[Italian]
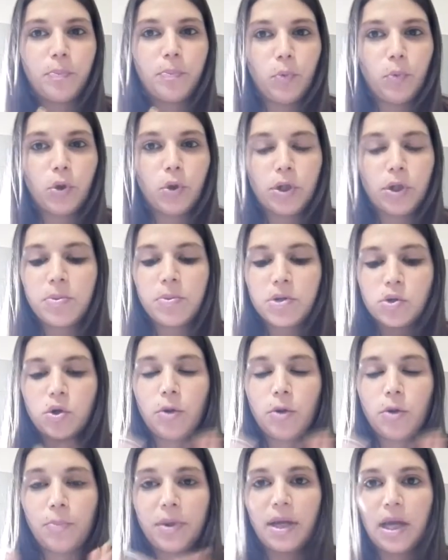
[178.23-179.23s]
molte
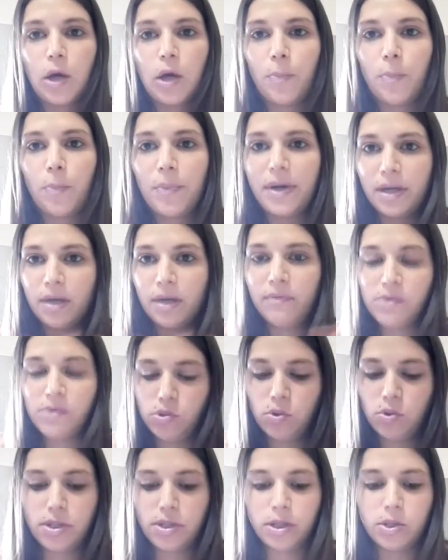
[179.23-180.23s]
persone perché ho parecchie
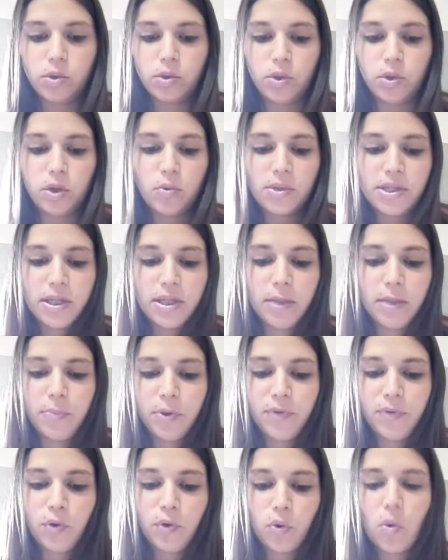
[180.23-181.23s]
visualizzazioni in questi tipi
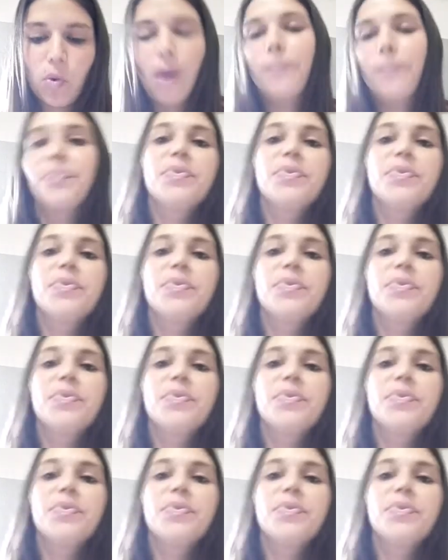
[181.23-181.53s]
di video qua